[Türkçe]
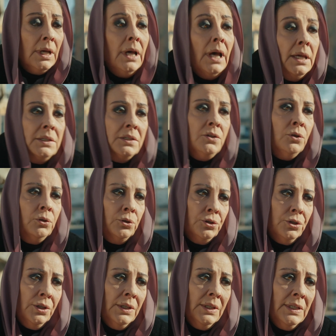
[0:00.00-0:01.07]
Hanım. Hayır ne olur
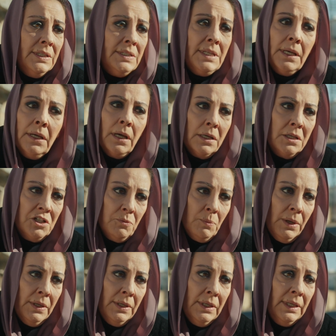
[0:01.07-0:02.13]
sen
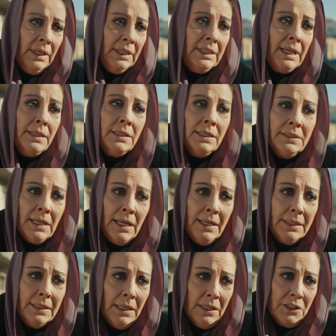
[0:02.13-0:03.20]
karışma. Kendimi
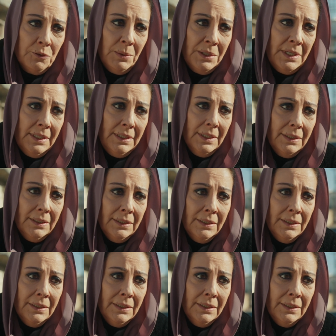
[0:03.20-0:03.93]
tehlikeye atmalıyım.